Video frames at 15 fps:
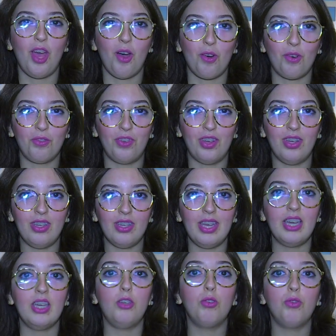enfin,
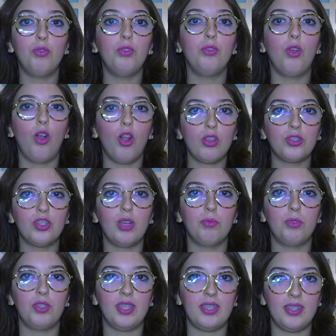et au vu de
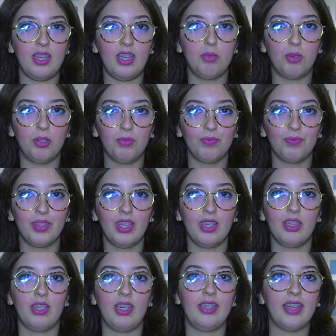l'ensemble de ces éléments,
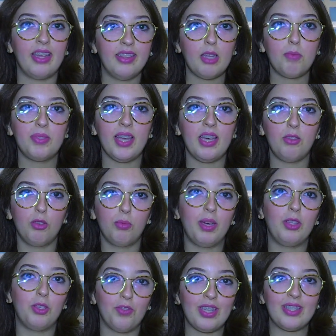et d'un upside de
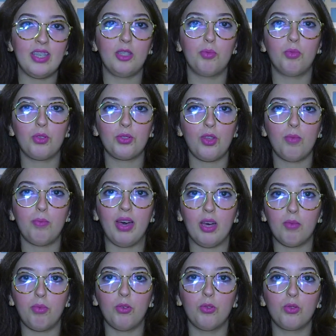près de 27% par
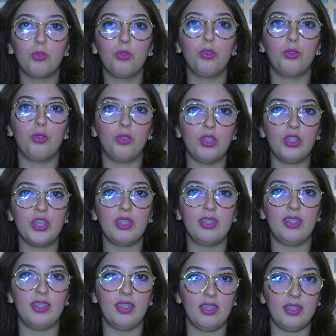rapport au cours de
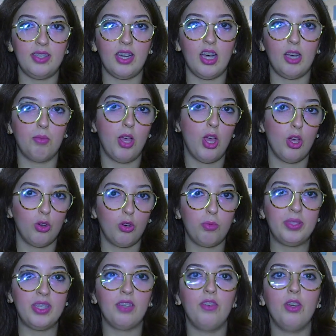217 dirhams
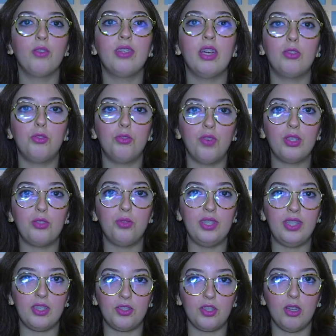observé en date du
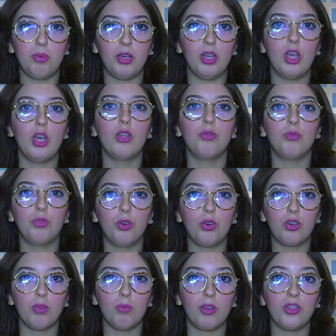28 décembre, nous
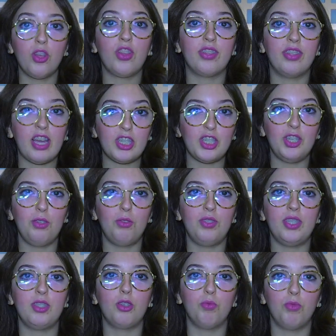recommandons d'acheter le
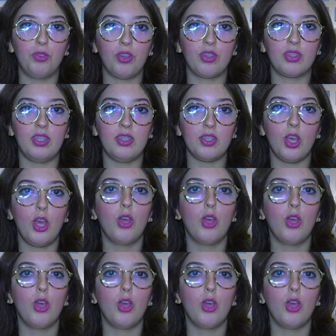titre Mutandis